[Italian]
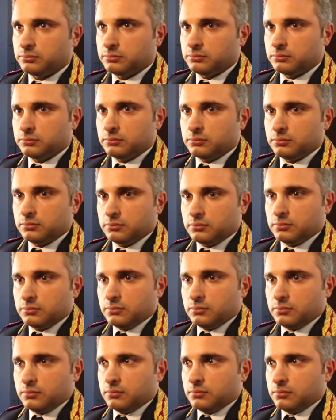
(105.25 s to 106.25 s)
Questi soggetti
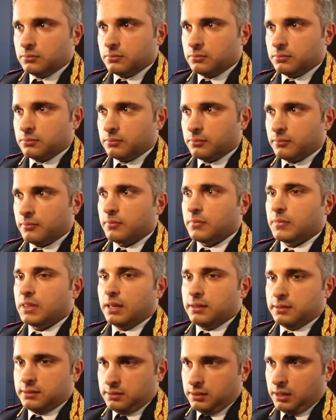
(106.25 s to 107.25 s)
erano già noti alle forze
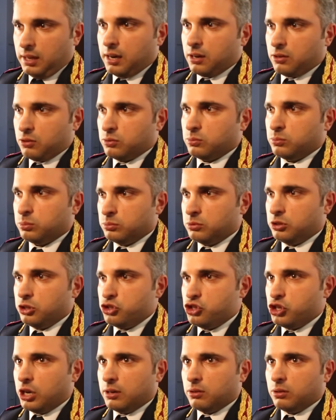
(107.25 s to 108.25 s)
dell'ordine? Sì, erano tutti
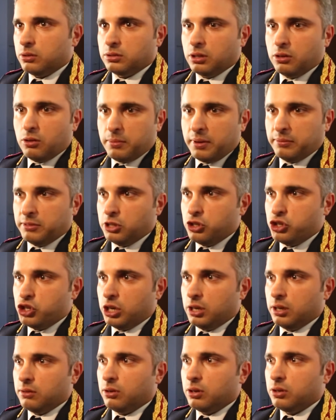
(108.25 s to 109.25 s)
già noti. Come vi
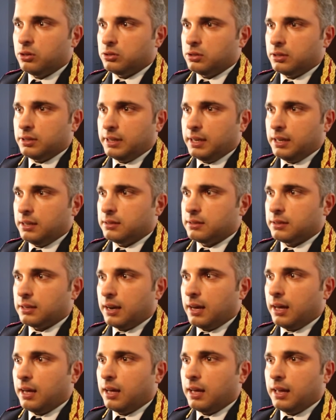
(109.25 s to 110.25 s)
dicevo,
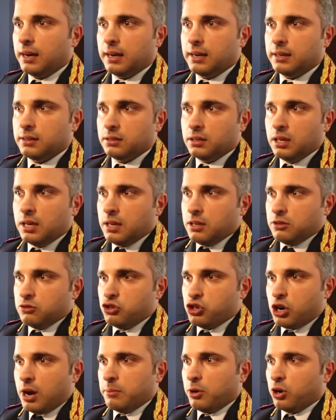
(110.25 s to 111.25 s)
rientra
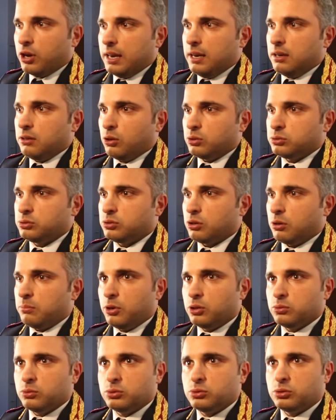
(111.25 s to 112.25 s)
diciamo che il nostro
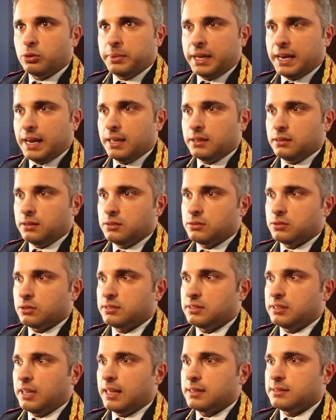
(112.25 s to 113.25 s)
modus operandi in
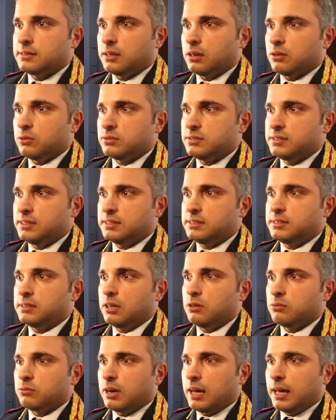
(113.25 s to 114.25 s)
sostanza consiste
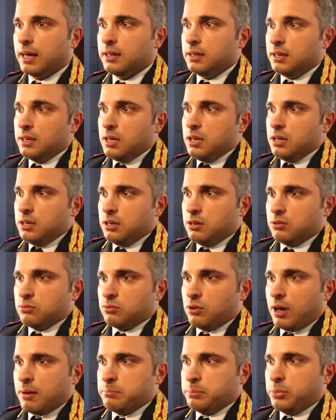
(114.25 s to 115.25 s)
in, una, in,
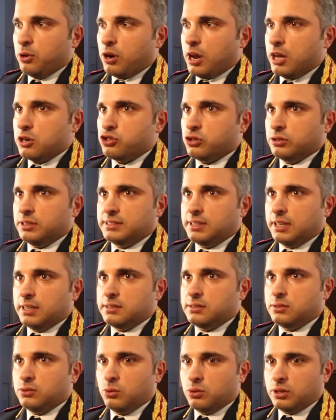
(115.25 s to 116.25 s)
un ampio raggio di
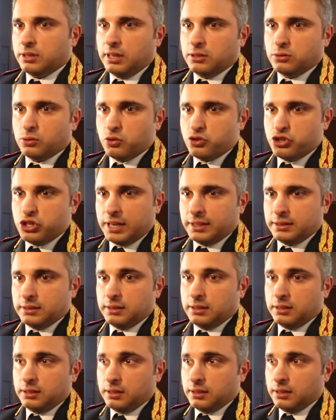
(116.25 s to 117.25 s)
selezione dei
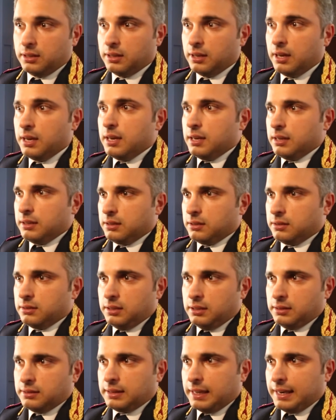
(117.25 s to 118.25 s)
soggetti
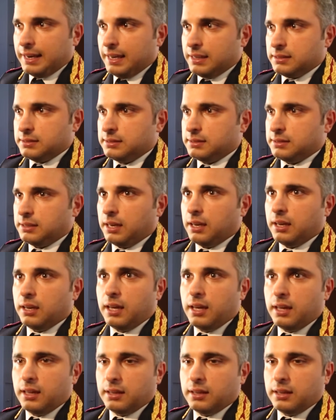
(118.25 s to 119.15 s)
di interesse.